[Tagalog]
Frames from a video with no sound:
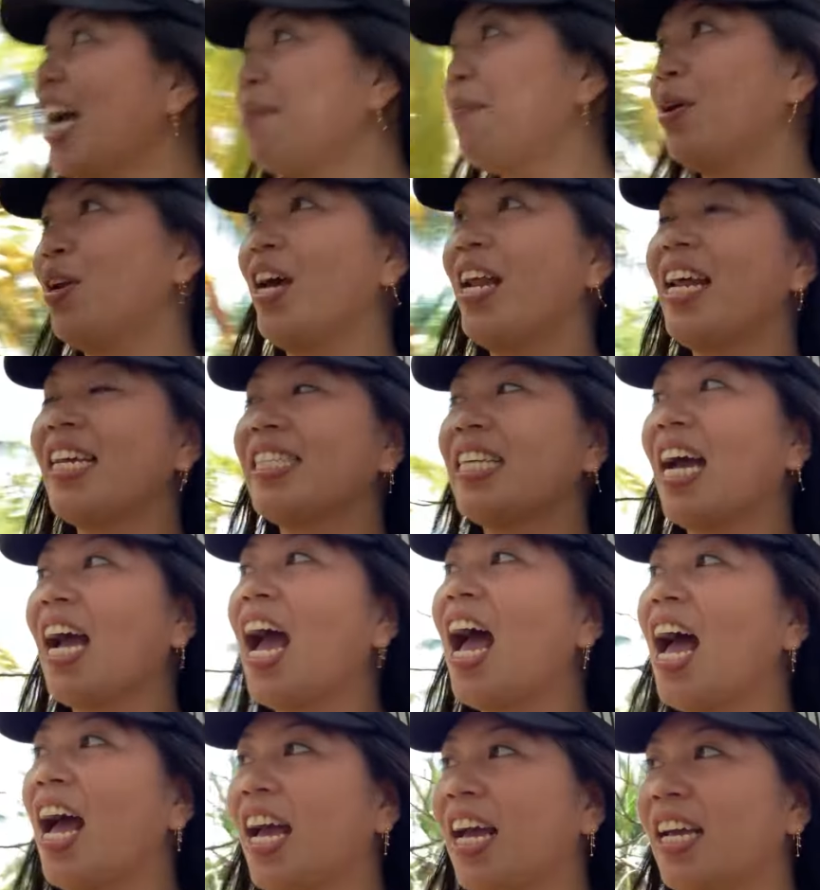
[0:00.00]
Buwan hanag
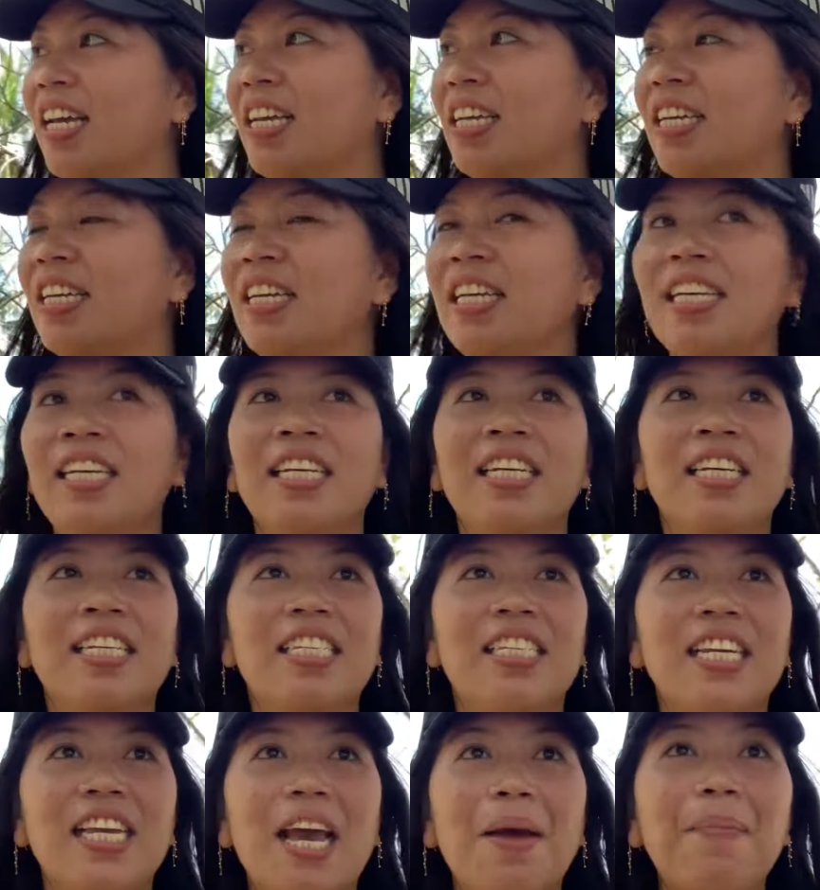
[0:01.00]
saka.
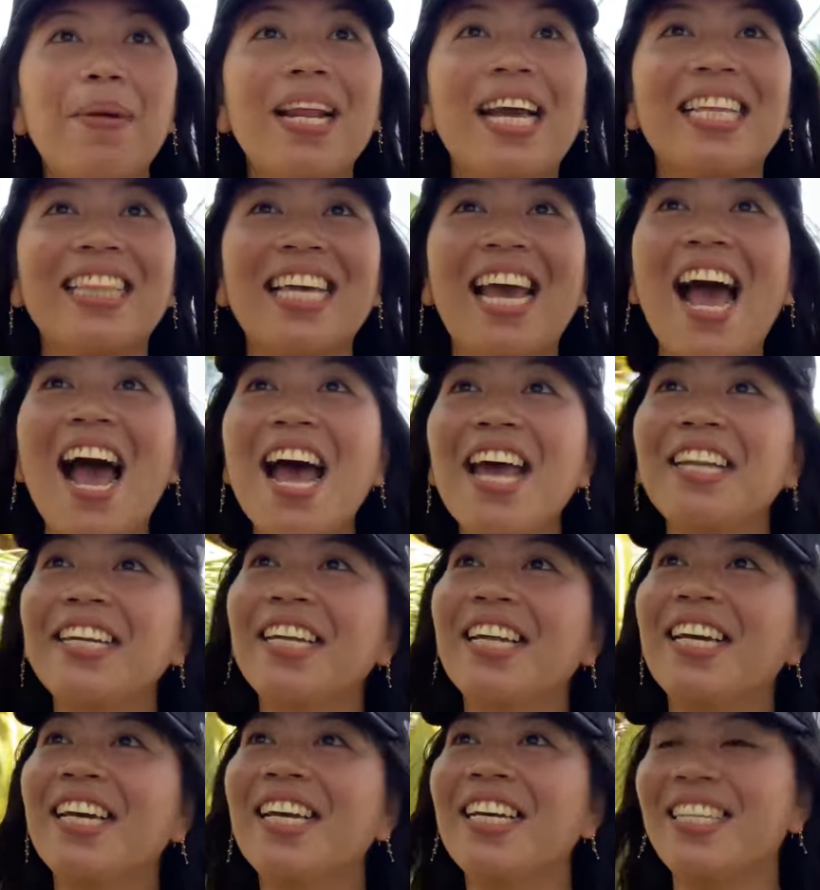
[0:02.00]
Sige, apil katian.
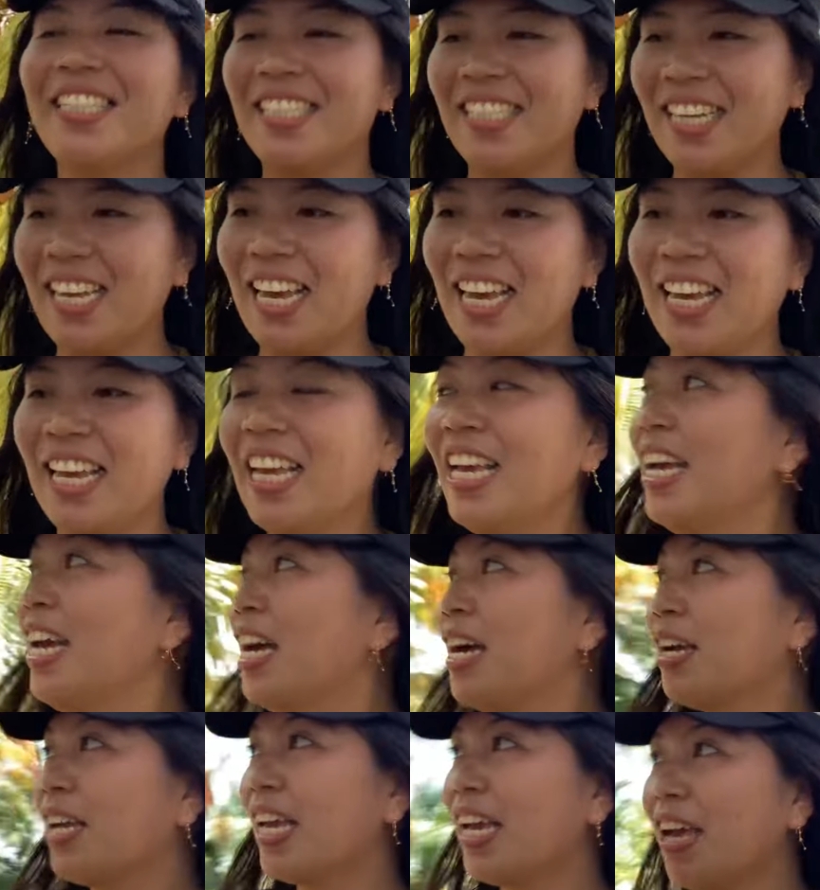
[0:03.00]
Sige.
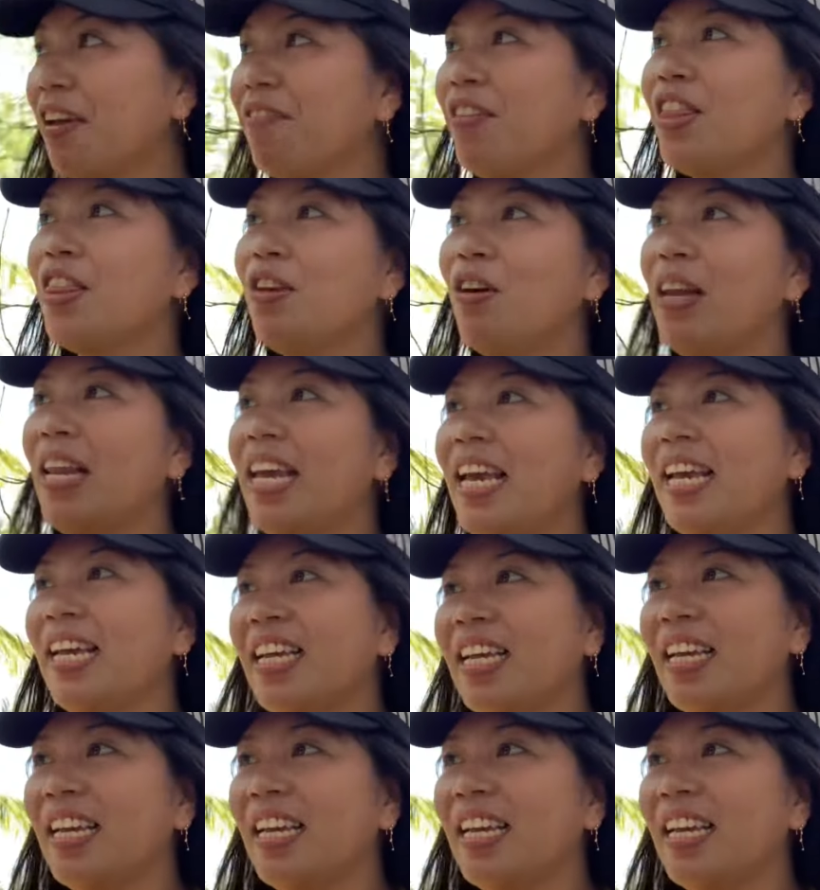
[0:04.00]
Ikay video link.